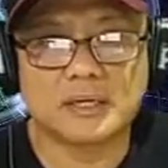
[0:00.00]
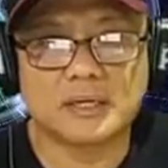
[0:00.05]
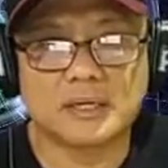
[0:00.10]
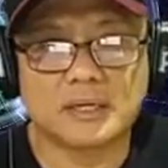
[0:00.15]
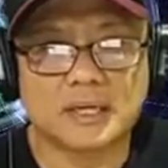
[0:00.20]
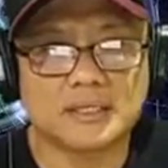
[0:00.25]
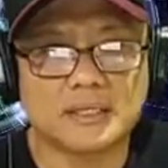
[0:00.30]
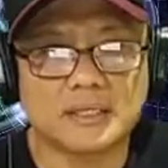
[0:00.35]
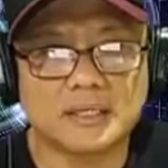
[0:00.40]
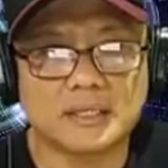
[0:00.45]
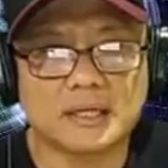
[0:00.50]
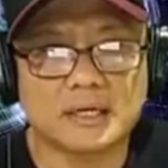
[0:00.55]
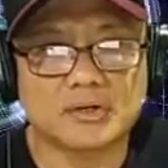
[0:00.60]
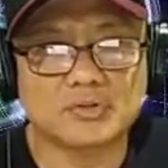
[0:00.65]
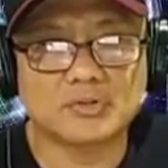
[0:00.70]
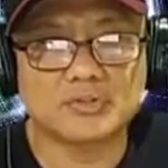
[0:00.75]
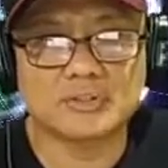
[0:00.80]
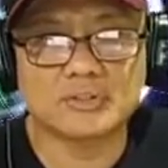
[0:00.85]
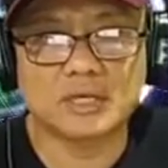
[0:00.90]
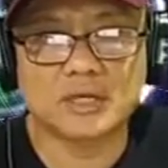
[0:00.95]
Makanya ini
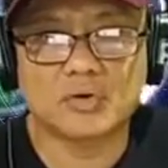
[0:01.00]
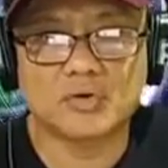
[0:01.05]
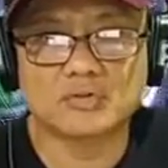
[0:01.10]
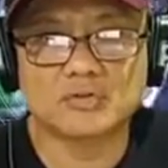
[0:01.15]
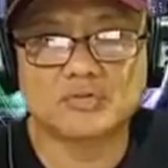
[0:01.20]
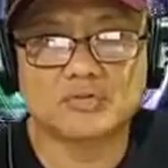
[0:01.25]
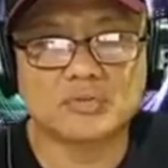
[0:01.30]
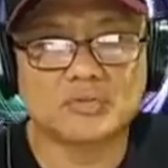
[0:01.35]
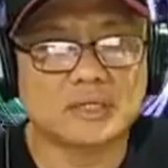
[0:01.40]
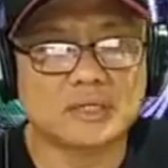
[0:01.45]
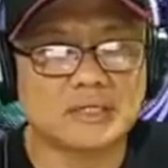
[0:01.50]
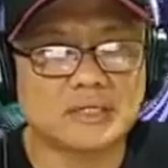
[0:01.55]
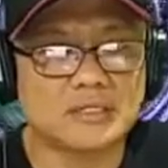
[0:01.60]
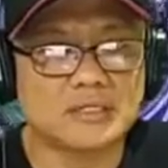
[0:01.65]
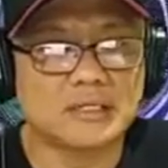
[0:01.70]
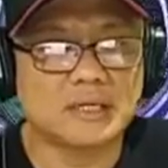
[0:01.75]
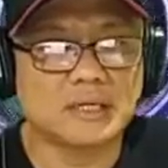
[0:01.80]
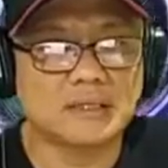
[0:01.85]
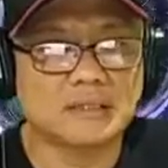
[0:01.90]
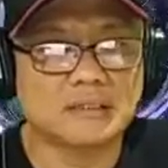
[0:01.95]
harus
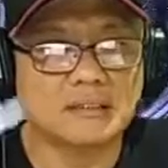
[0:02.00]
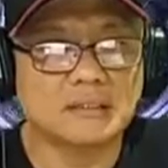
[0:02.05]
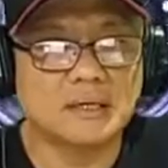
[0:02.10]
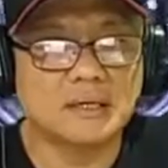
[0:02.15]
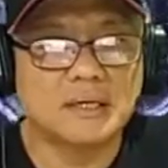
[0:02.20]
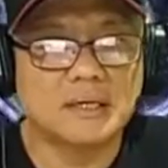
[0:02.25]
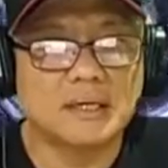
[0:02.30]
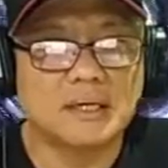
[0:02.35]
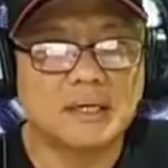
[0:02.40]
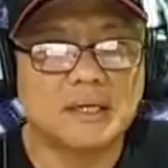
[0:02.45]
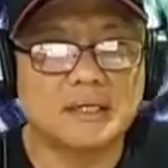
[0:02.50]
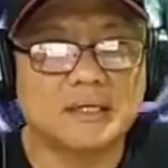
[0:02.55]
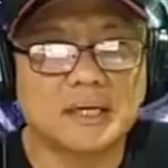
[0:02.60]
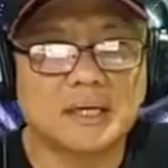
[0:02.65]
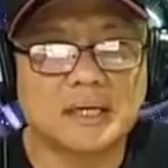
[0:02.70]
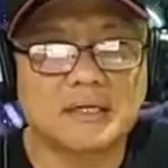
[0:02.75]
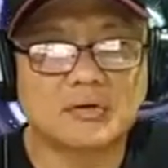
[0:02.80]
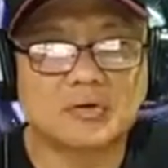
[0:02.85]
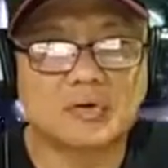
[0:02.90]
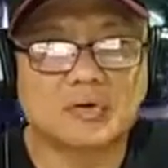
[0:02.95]
dikonsultasikan
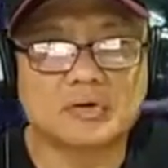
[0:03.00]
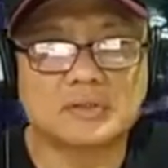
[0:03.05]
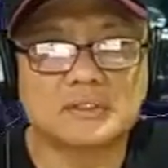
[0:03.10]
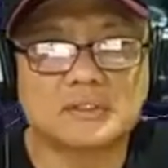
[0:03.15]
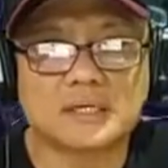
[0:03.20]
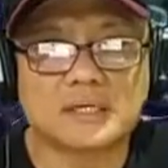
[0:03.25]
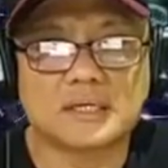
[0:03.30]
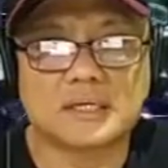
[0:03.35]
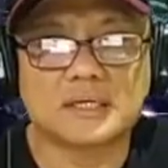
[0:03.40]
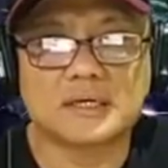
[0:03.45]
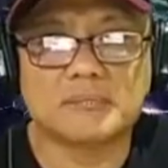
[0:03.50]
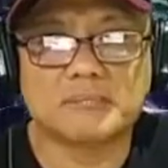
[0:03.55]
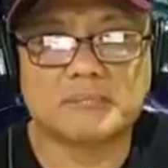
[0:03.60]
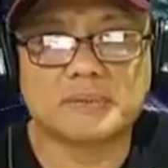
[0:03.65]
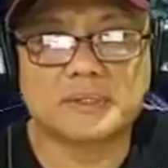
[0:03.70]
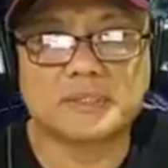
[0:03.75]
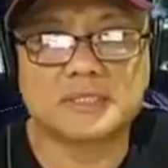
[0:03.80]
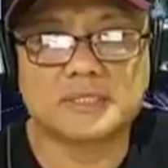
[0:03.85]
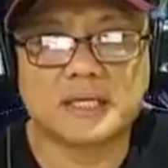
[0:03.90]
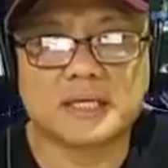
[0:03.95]
dengan dokter
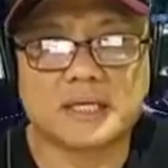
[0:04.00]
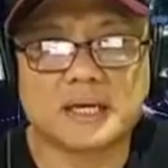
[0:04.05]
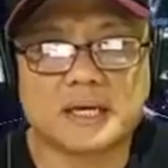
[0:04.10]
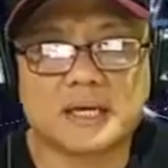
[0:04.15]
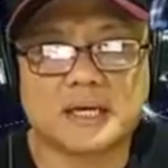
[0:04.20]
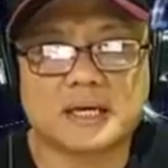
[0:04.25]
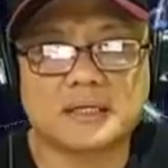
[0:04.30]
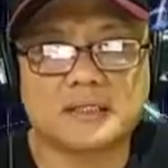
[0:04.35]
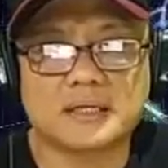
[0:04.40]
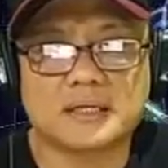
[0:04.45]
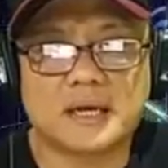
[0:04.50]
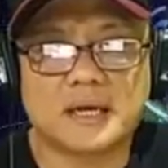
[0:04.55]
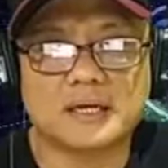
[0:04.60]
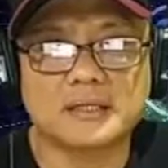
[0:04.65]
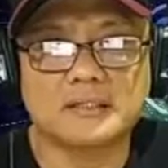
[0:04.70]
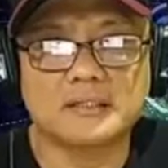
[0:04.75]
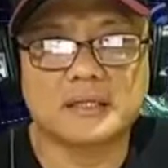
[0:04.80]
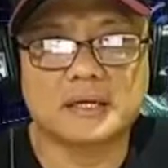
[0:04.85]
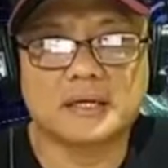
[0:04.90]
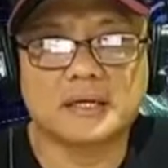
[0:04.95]
kepercayaan
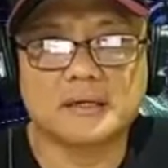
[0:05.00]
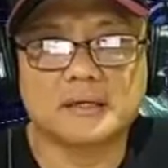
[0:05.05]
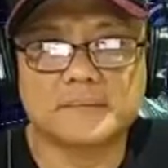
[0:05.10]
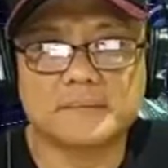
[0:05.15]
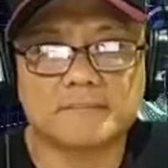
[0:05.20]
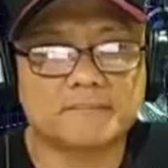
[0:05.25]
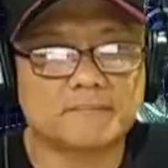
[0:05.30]
Anda.